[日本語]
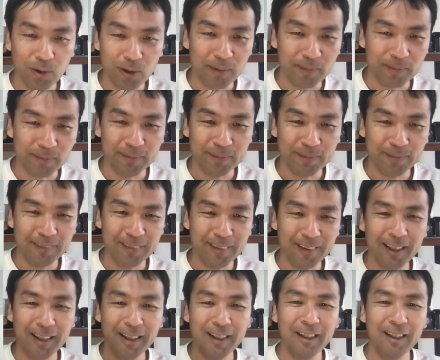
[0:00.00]
イン
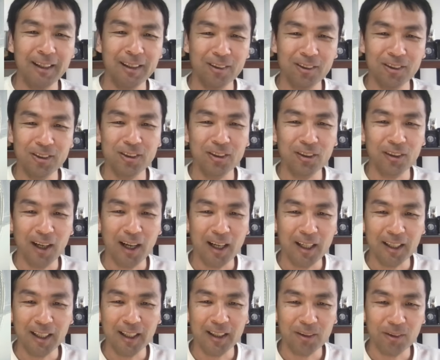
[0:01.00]
ご視聴あ
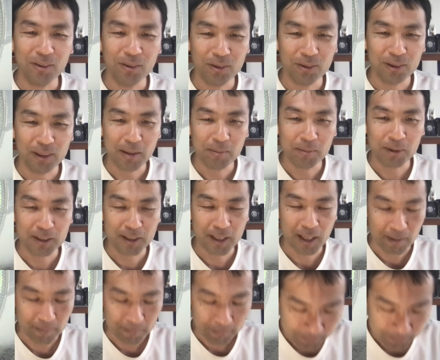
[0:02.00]
りがとうございました